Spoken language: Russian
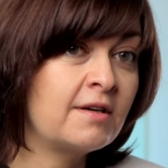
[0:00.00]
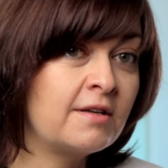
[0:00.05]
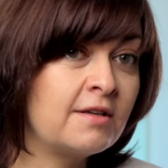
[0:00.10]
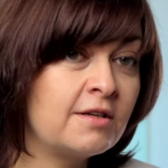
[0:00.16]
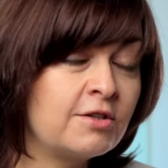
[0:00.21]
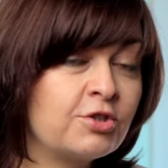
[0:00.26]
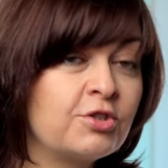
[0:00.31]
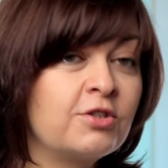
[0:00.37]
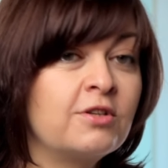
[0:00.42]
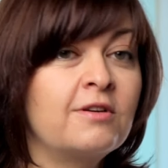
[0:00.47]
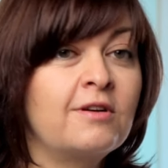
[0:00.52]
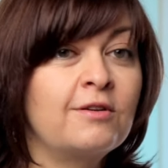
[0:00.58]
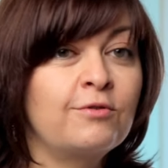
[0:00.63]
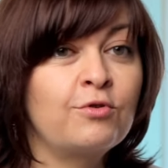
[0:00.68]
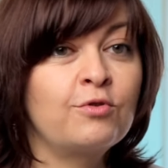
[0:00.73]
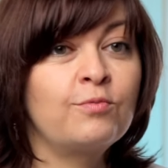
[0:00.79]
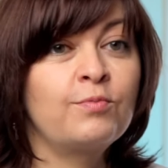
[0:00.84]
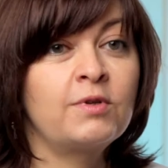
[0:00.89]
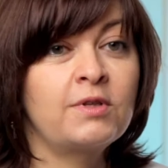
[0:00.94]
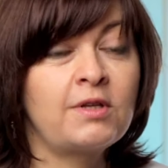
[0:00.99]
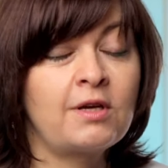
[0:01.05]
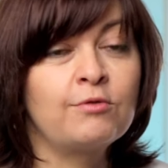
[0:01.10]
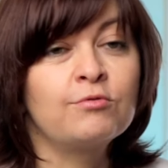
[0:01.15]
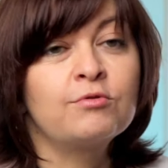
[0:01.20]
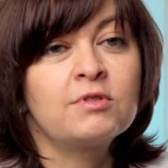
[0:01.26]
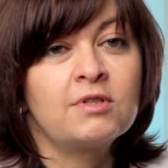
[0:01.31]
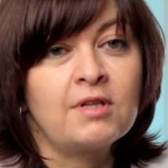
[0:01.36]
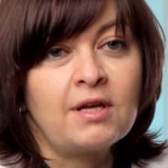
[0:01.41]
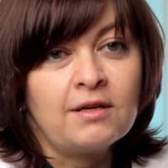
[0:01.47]
конечно, которые
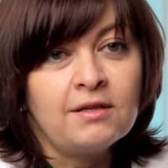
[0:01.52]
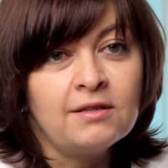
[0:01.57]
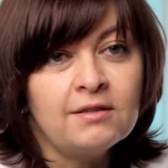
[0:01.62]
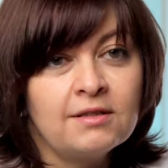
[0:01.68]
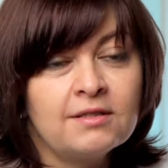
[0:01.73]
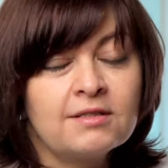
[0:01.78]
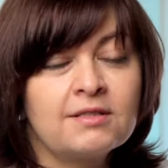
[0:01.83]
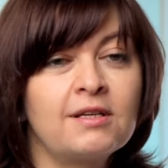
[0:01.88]
продаются на рынке,